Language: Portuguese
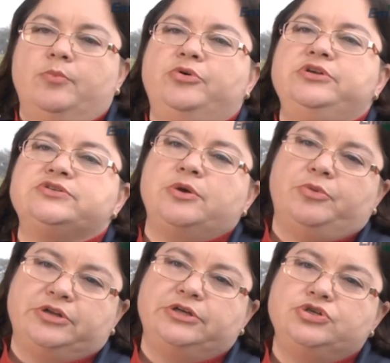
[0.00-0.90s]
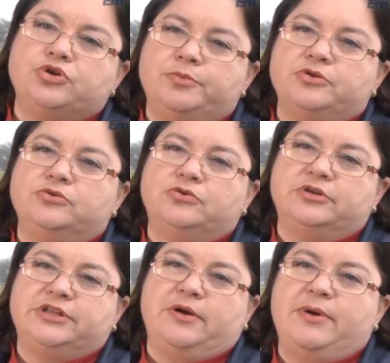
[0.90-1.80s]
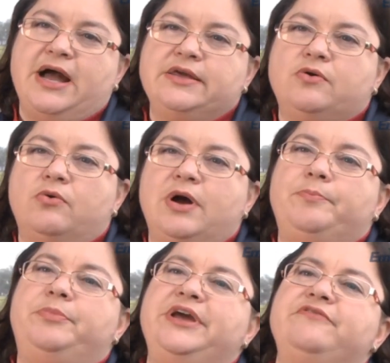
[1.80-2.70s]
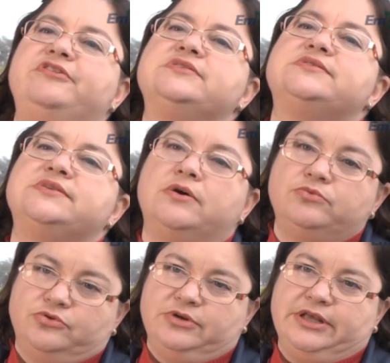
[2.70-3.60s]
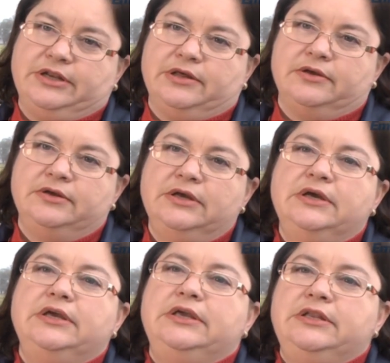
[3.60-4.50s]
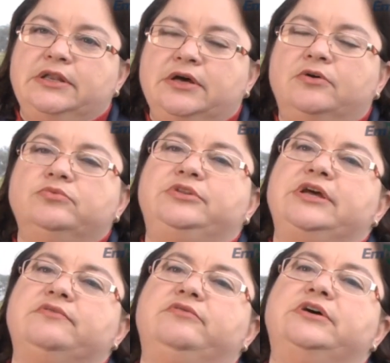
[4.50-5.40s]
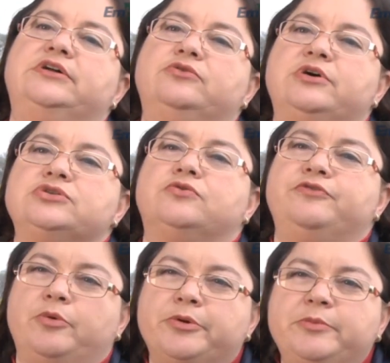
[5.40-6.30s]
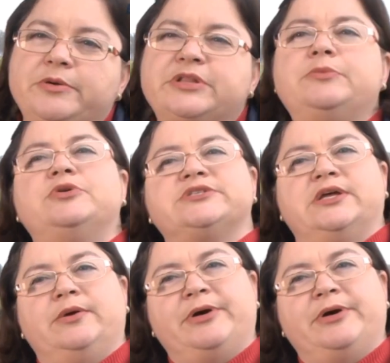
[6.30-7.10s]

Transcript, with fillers: Por isso é importante que o produtor trabalhe com a prevenção do Lina e não tentando resolver o problema depois que ele